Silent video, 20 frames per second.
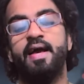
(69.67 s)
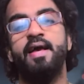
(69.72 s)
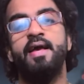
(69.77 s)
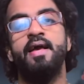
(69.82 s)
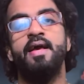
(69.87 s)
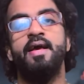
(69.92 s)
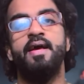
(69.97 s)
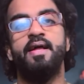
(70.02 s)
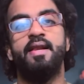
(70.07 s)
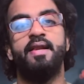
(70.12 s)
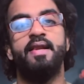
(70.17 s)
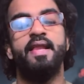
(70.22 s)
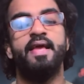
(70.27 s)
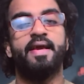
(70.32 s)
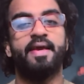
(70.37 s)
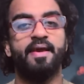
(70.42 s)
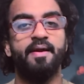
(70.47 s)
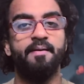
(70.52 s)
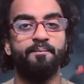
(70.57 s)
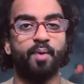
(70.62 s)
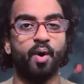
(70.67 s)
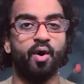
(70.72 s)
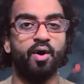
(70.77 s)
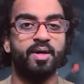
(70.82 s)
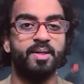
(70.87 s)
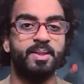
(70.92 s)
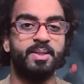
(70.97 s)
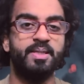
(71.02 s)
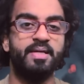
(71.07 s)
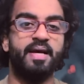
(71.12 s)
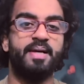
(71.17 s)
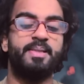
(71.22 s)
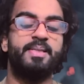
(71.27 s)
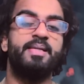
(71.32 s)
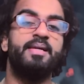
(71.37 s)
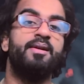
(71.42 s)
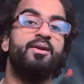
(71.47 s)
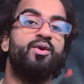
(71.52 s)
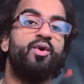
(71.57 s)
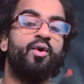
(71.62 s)
है लेकिन बहुत सी
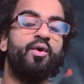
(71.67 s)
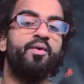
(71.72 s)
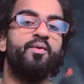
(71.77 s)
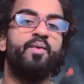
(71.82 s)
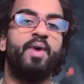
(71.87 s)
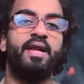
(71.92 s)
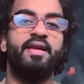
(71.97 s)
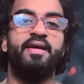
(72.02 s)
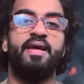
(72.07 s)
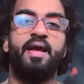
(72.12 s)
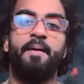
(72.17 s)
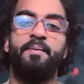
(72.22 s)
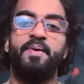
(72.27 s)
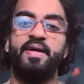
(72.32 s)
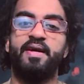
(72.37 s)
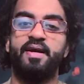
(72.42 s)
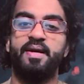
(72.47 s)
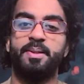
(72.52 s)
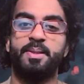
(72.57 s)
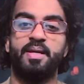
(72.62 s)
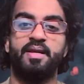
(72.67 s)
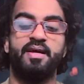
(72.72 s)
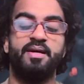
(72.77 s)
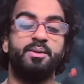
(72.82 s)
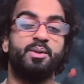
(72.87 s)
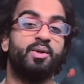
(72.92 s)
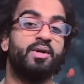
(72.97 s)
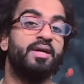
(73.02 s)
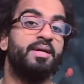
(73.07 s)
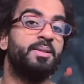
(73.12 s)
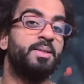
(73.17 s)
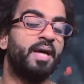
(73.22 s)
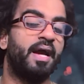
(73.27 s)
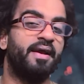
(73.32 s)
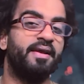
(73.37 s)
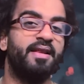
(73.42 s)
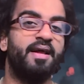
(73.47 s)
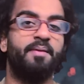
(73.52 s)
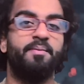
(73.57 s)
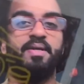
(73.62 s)
ऐसी लोन वाली एप्लीकेशन है जो कि
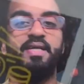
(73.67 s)
चाइना